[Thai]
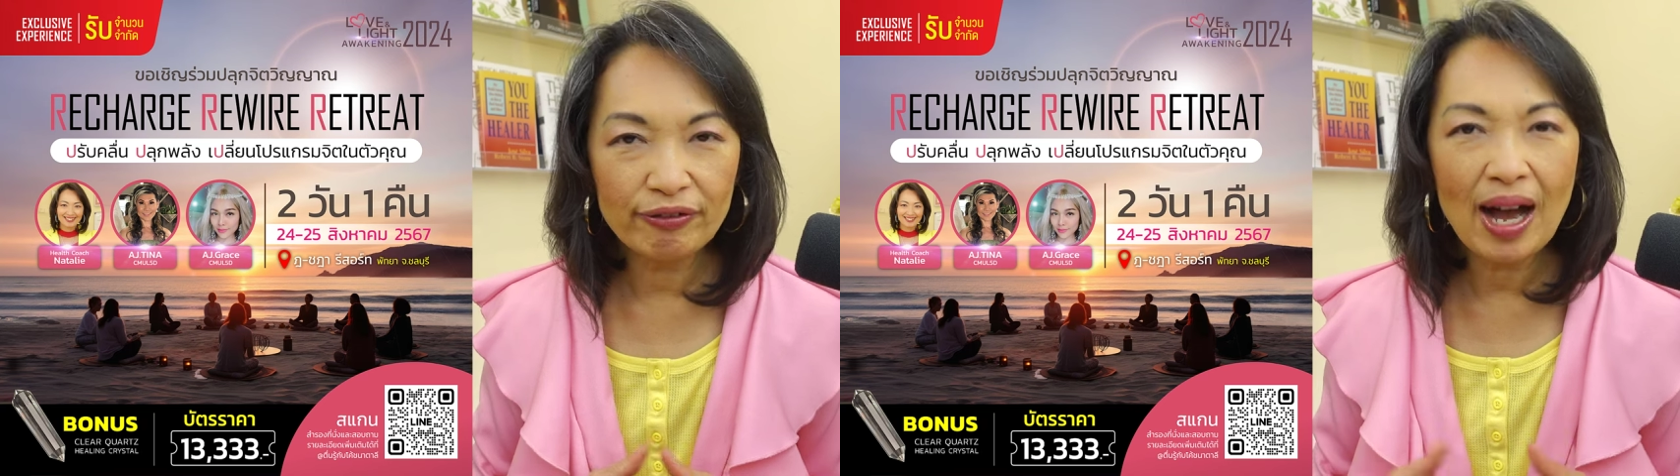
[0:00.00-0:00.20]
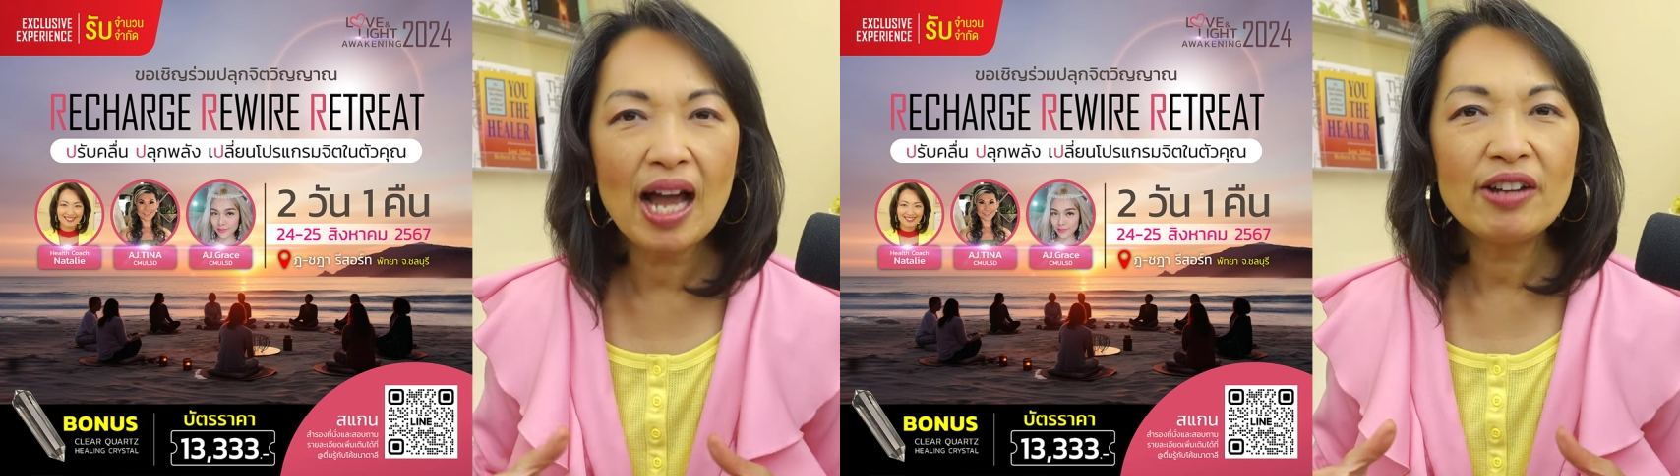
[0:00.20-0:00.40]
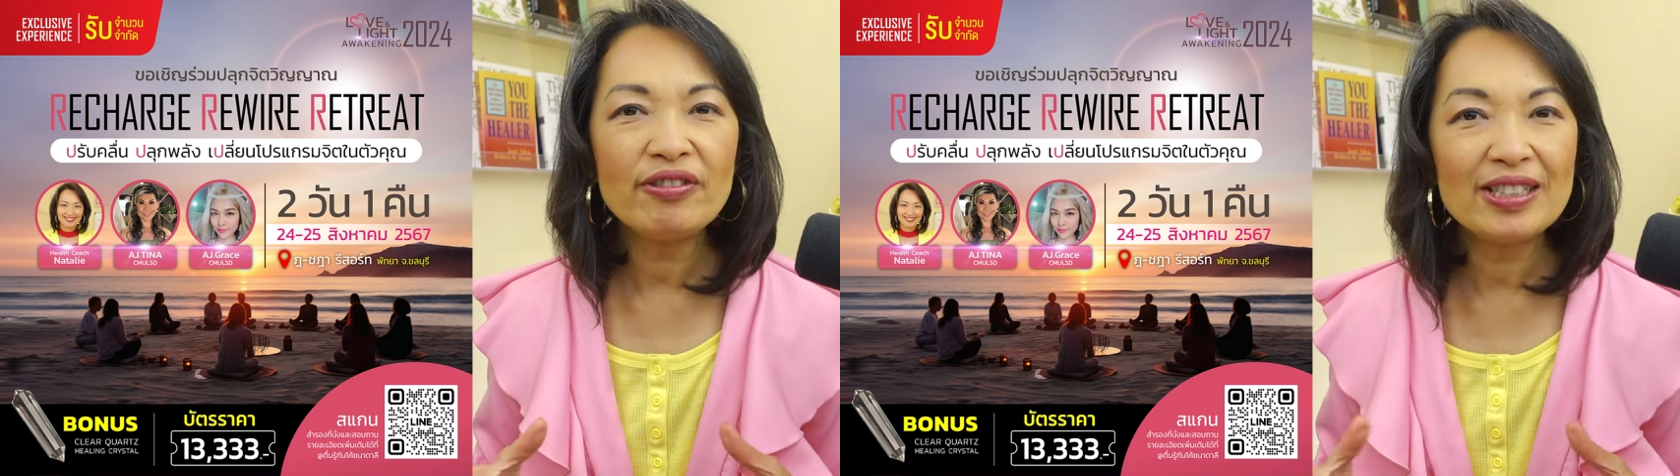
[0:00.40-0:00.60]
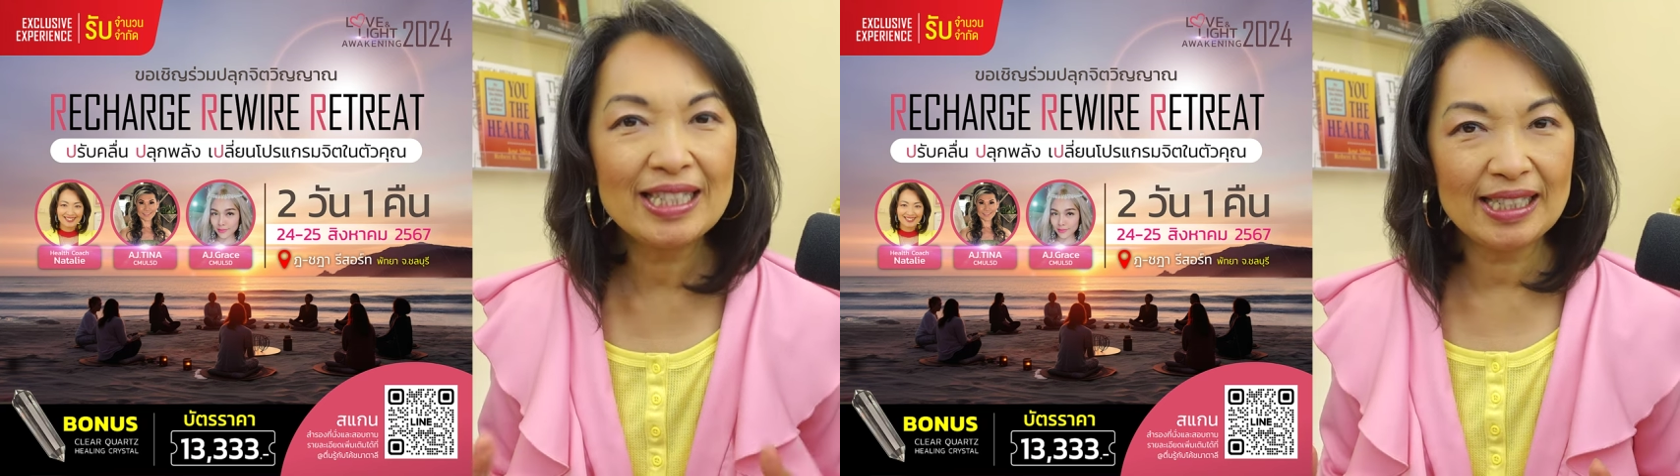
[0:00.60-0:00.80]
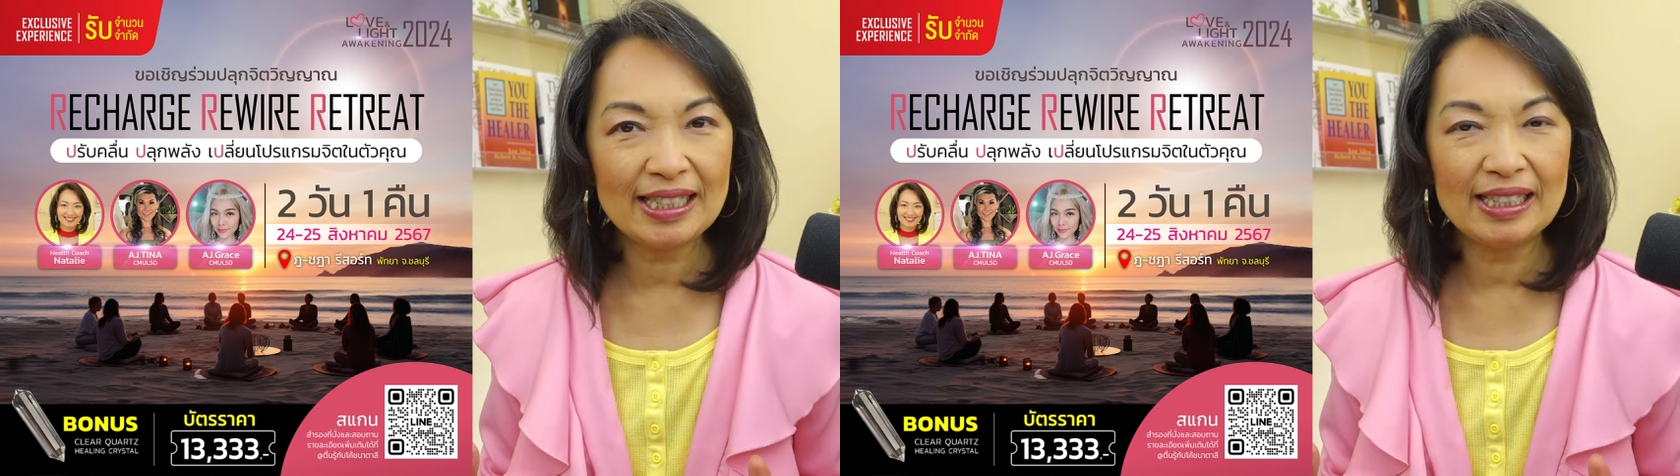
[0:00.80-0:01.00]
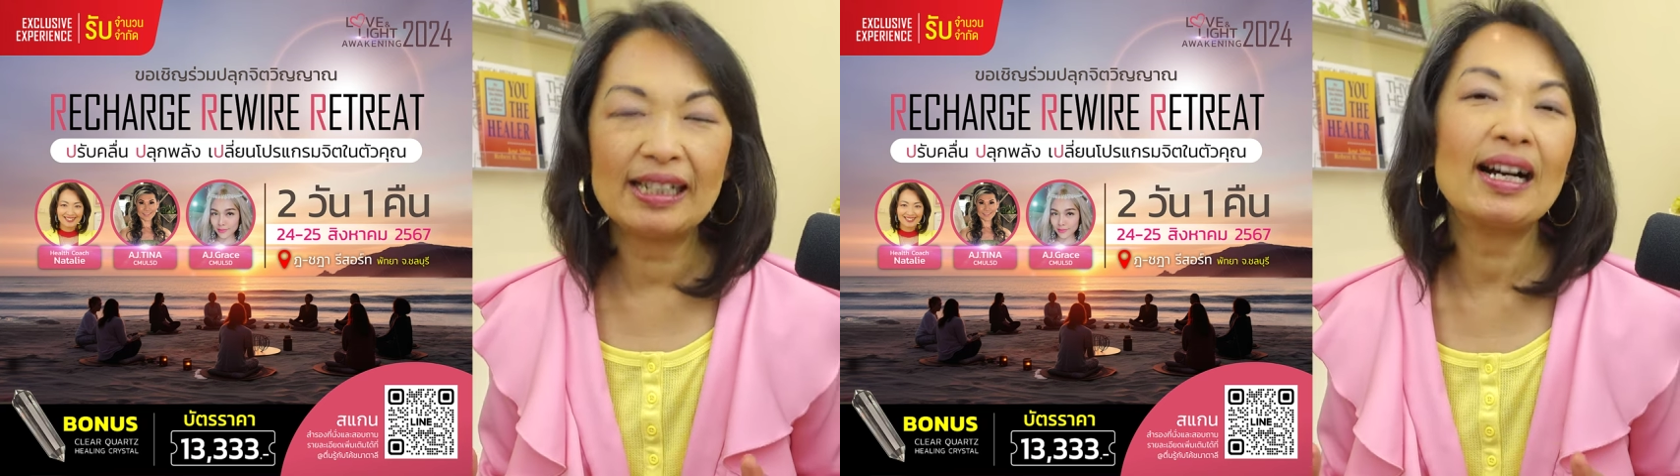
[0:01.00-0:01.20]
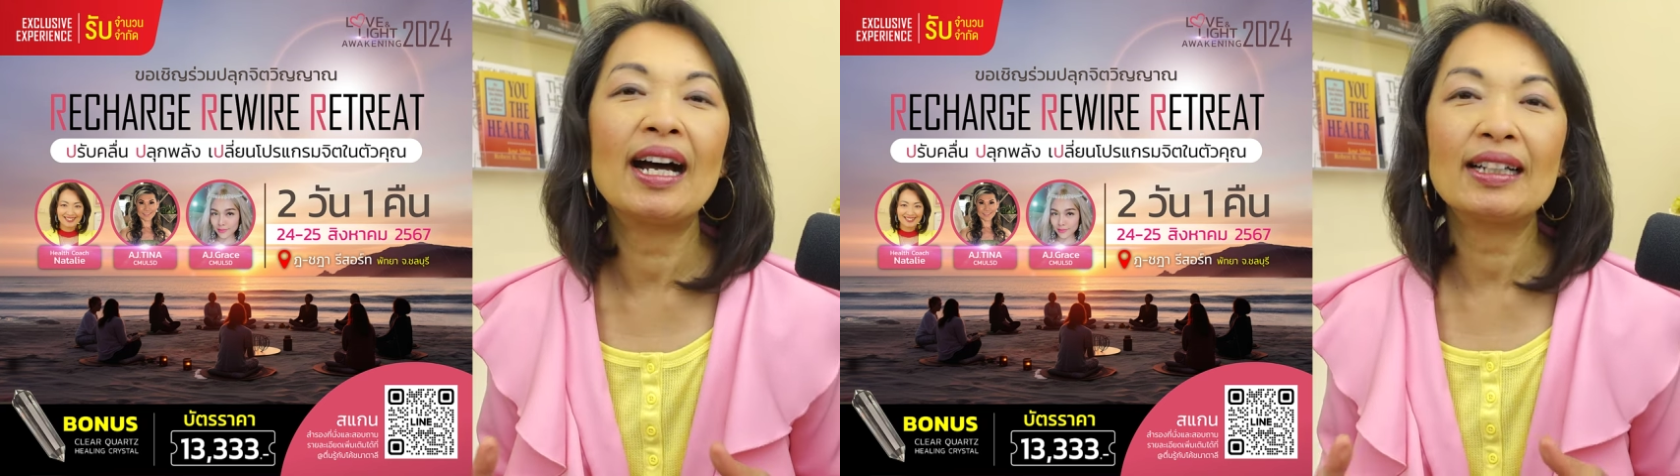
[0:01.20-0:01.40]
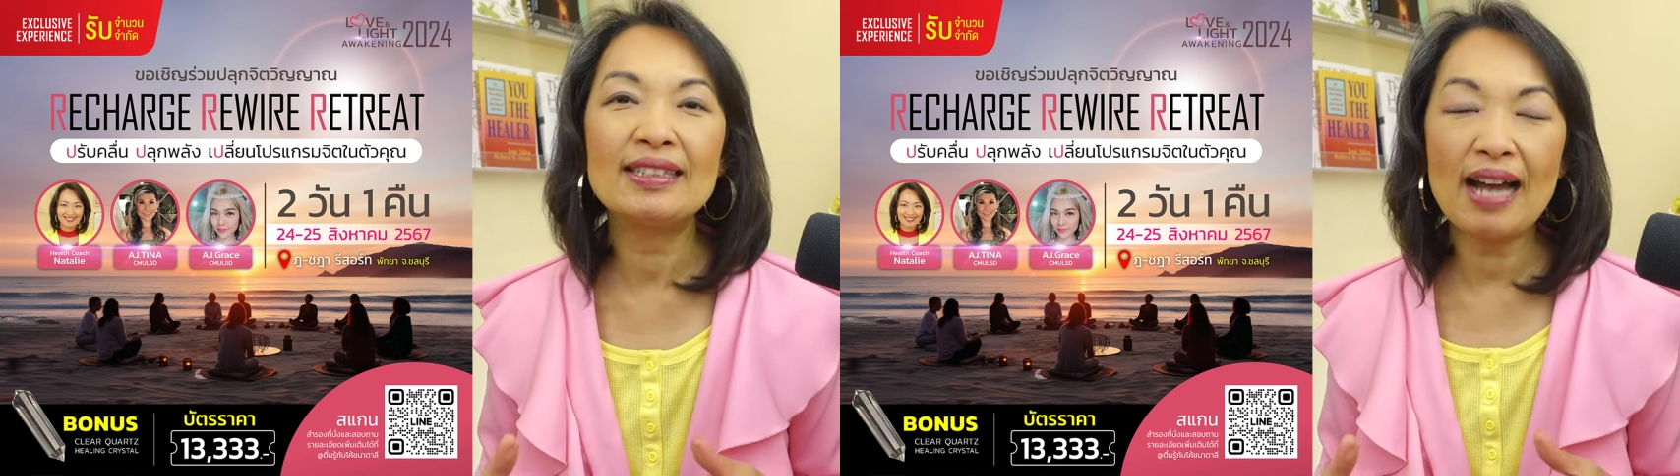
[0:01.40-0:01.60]
5D นะ
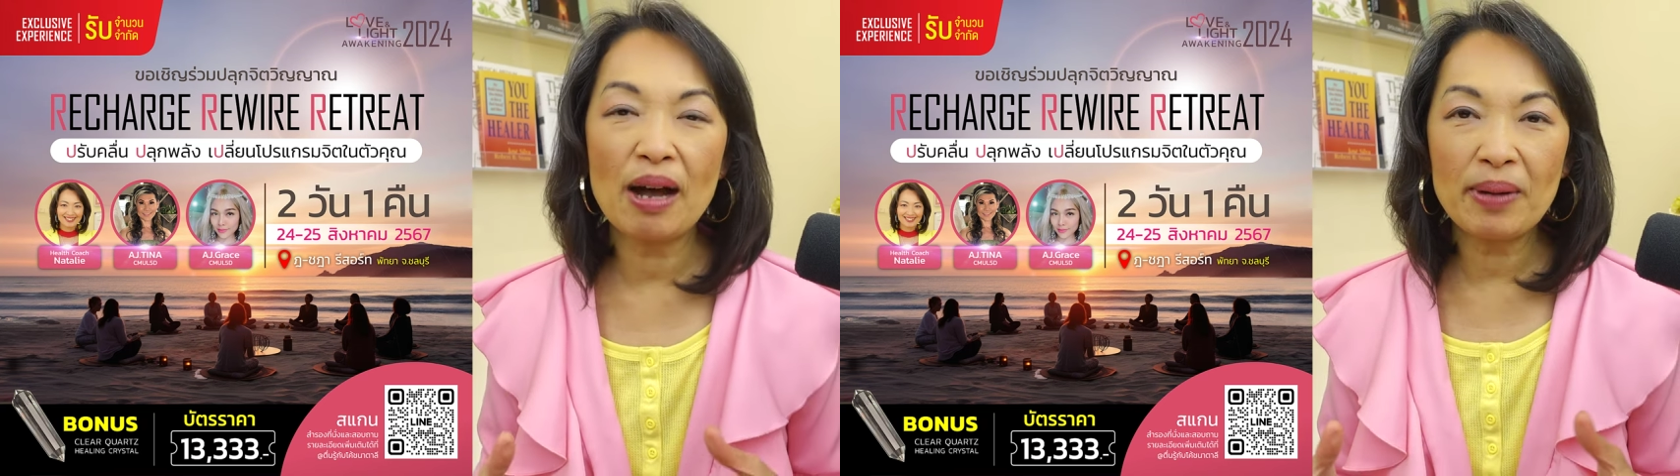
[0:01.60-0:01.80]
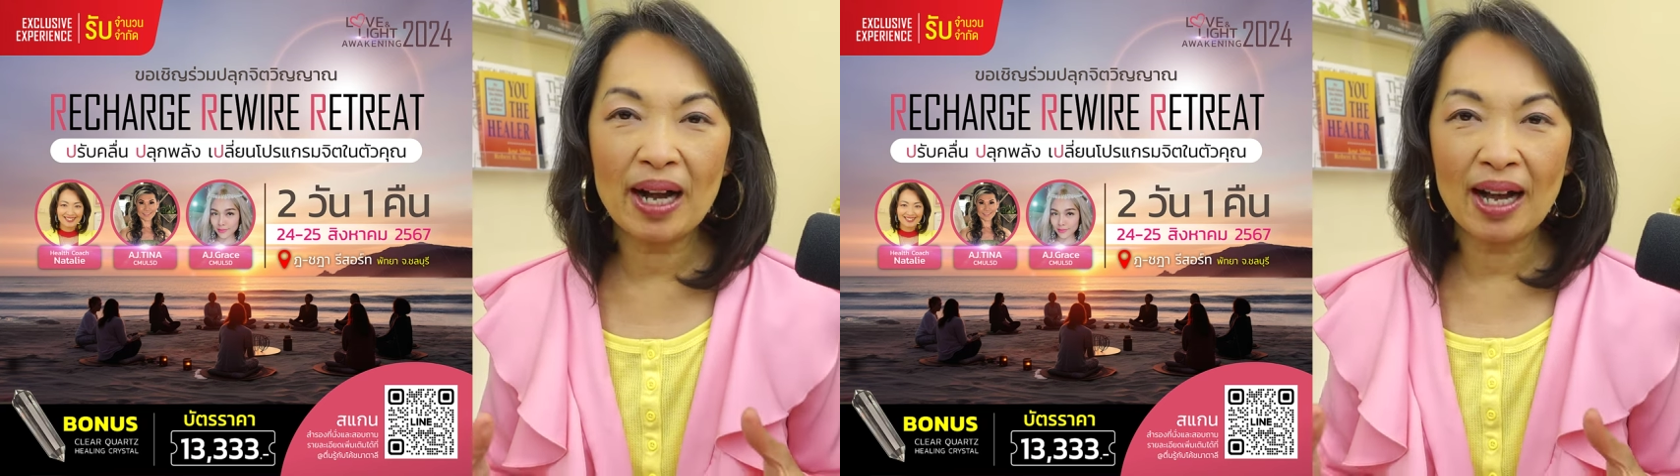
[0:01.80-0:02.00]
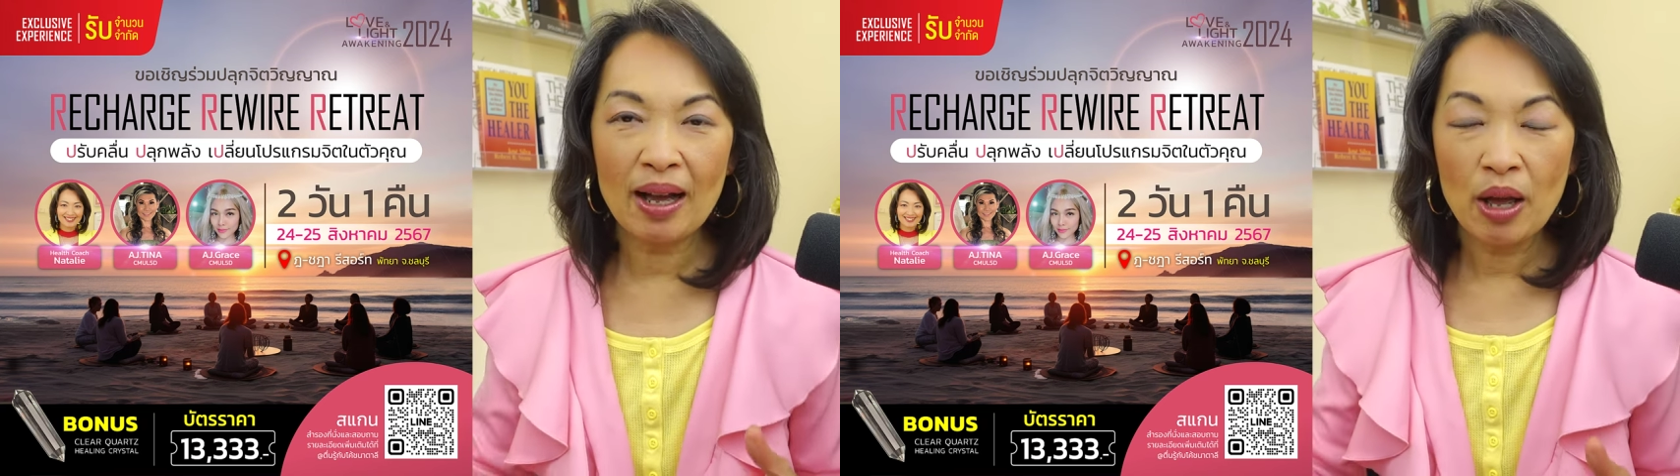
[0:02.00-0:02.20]
คะ จะมา